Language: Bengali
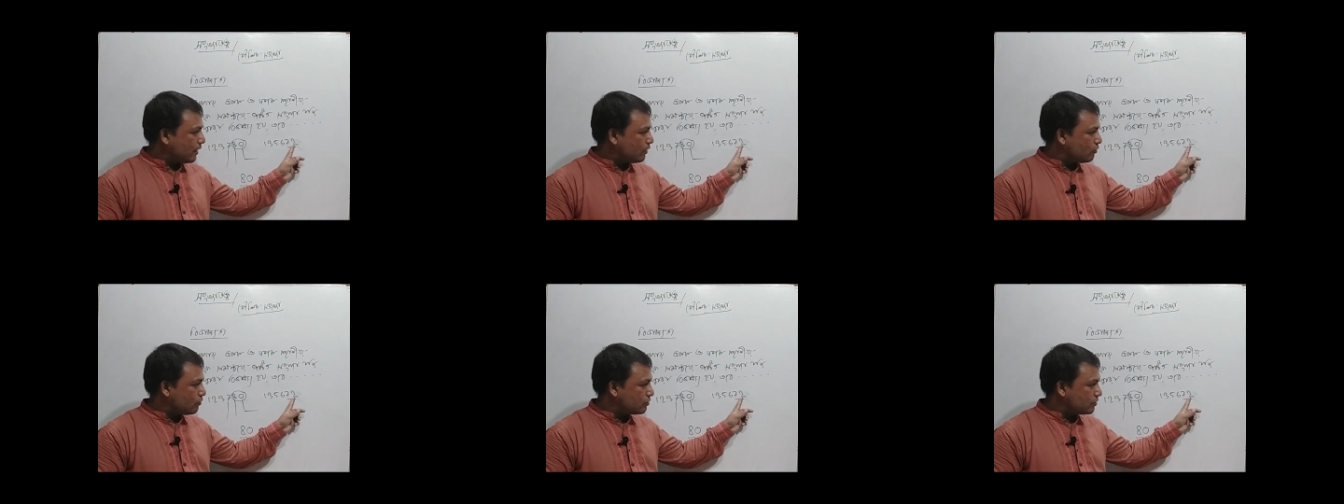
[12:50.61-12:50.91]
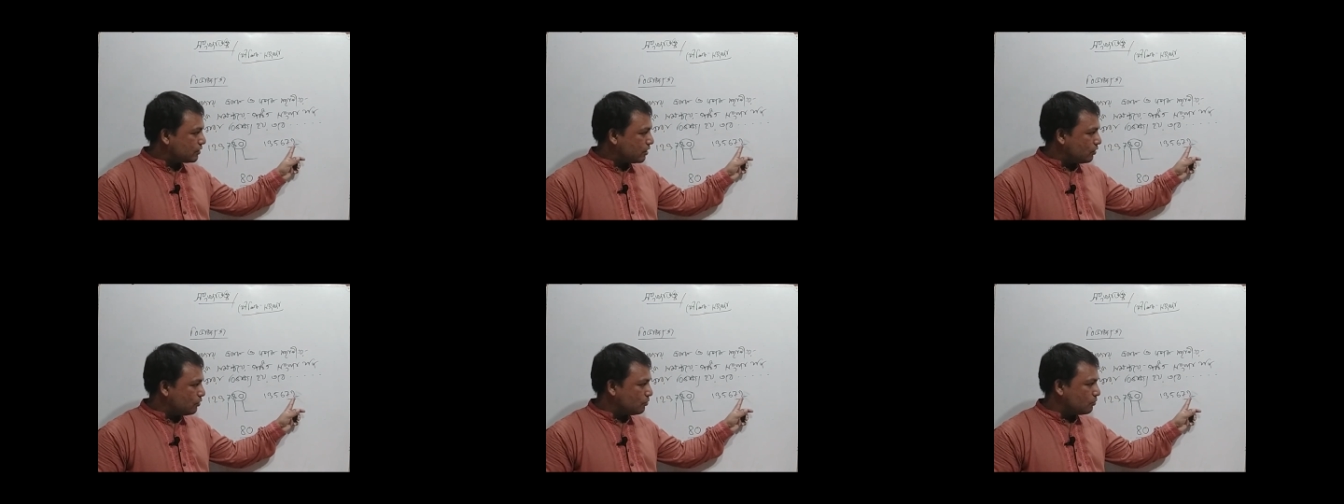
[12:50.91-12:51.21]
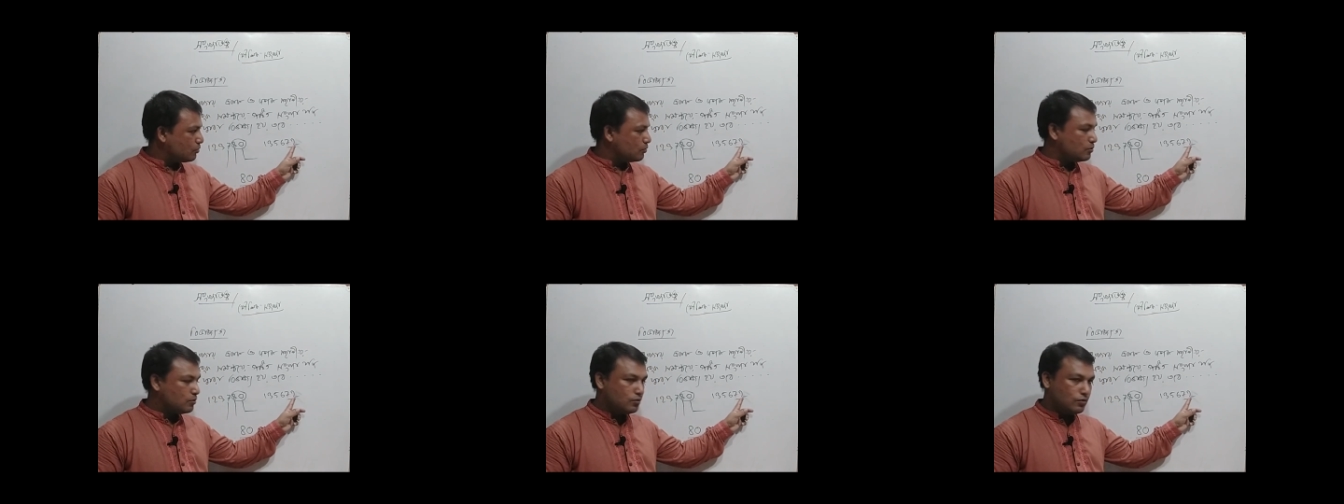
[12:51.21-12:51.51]
একক স্থানে
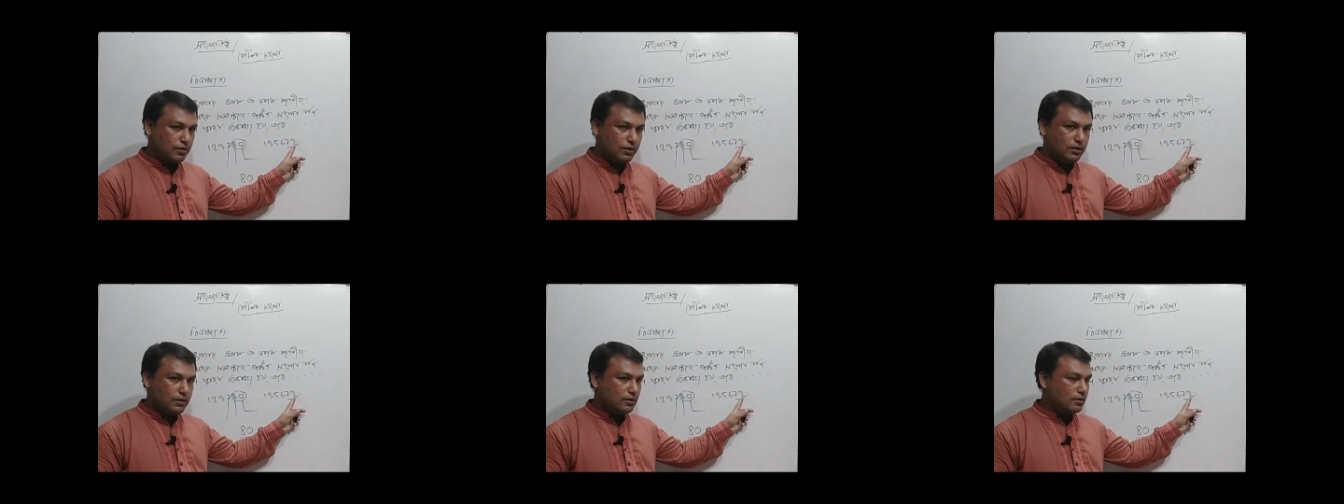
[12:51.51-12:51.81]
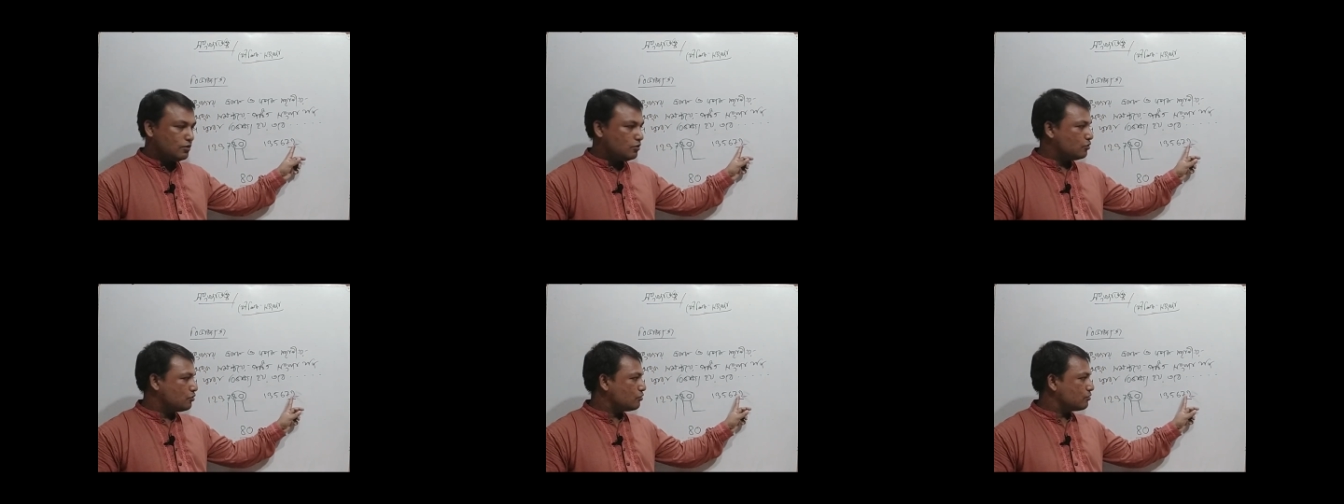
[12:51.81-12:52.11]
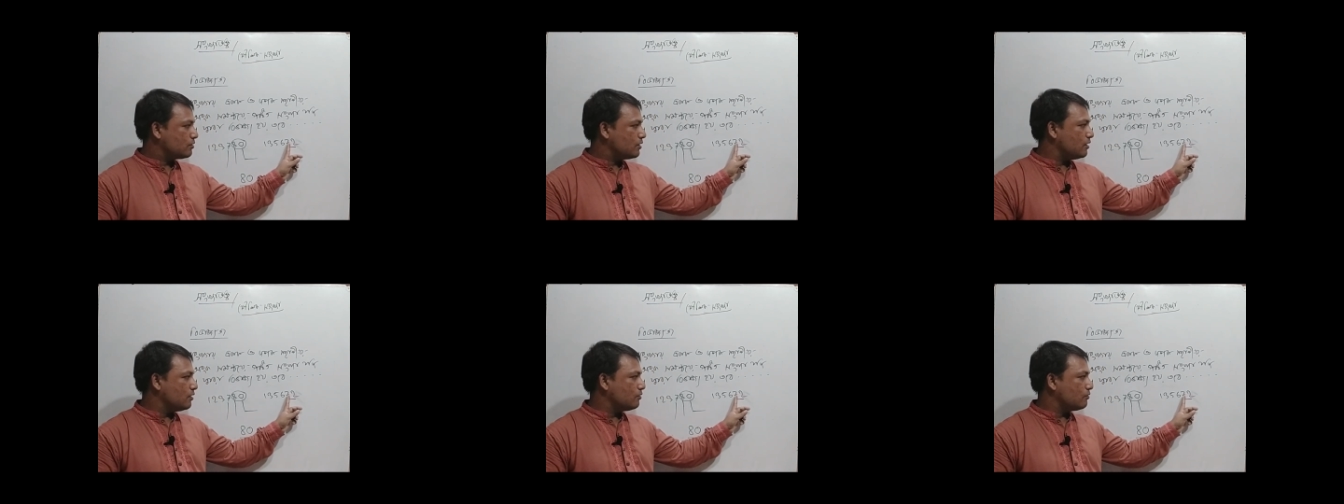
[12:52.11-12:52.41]
অঙ্ক দুই
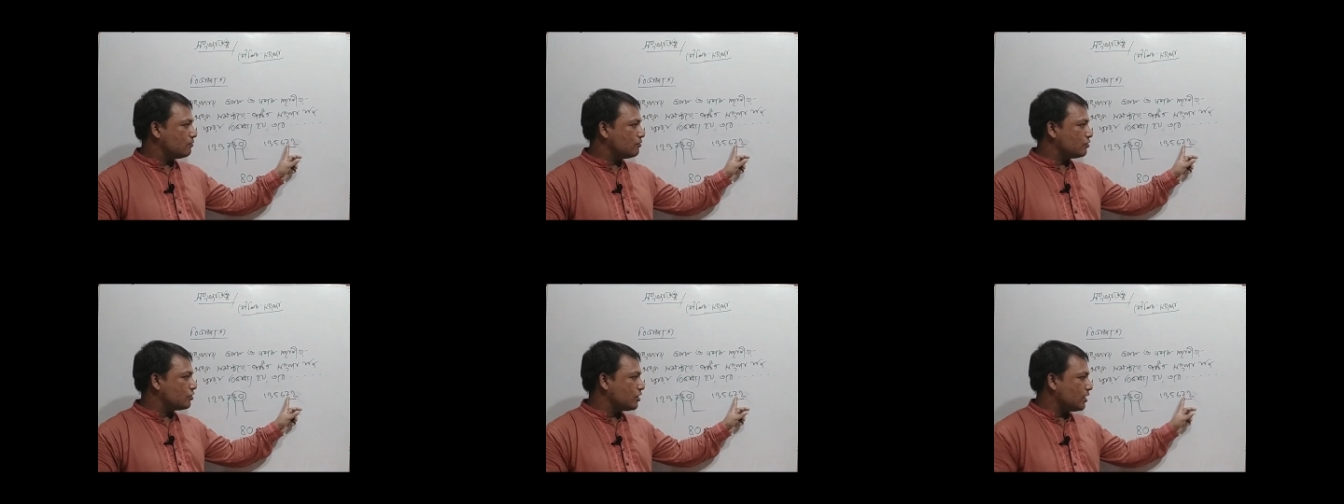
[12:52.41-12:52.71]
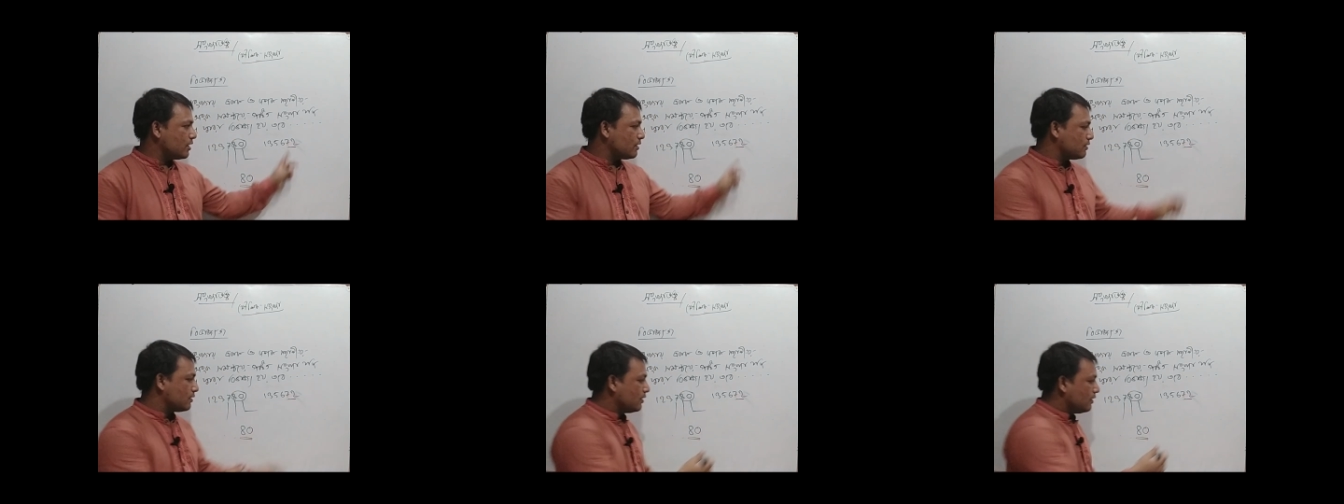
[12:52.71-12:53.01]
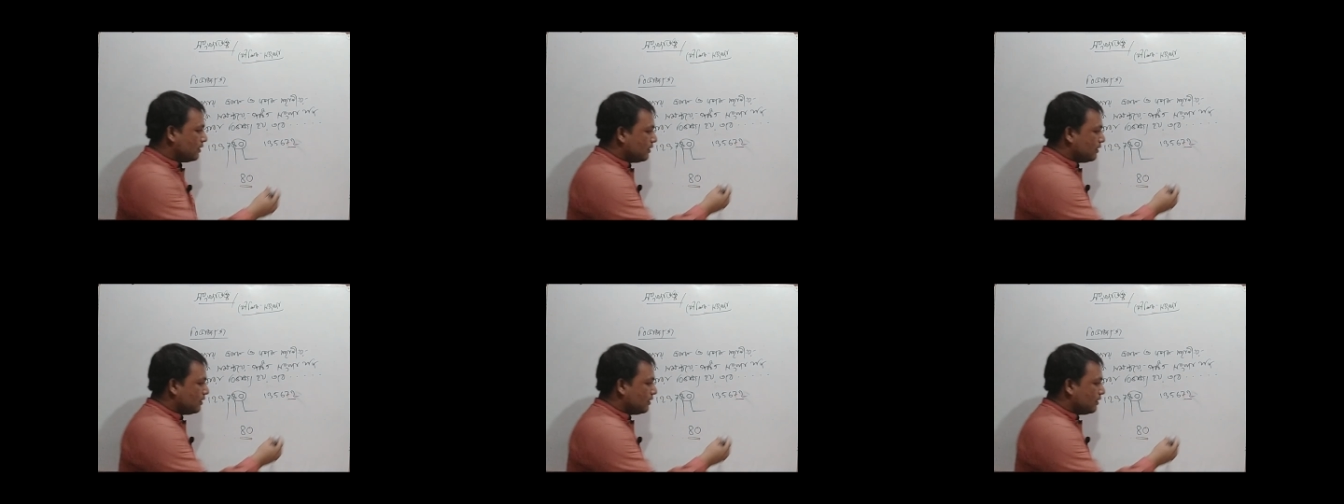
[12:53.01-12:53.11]
দশক স্থানে অঙ্ক সাত